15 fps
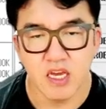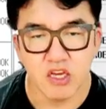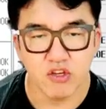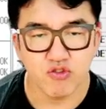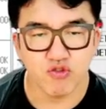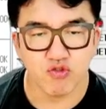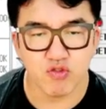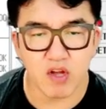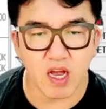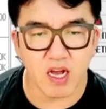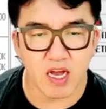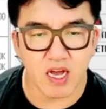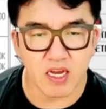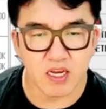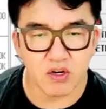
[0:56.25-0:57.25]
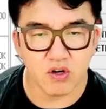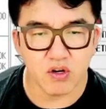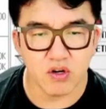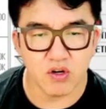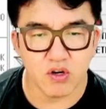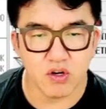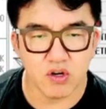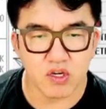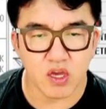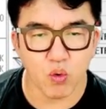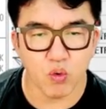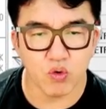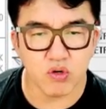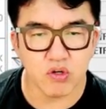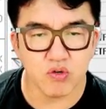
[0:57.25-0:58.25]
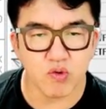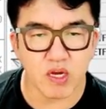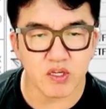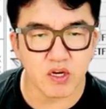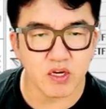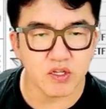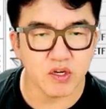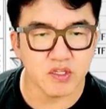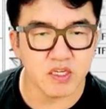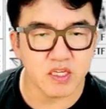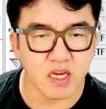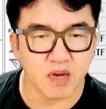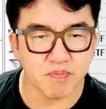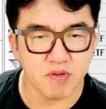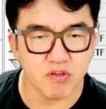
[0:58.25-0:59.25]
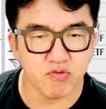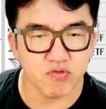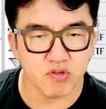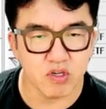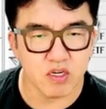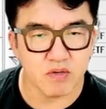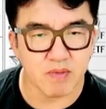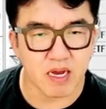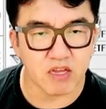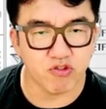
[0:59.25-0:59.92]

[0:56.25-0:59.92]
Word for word: 주가가 이렇게 오르는 과정에서 이제 제가 비중을 많이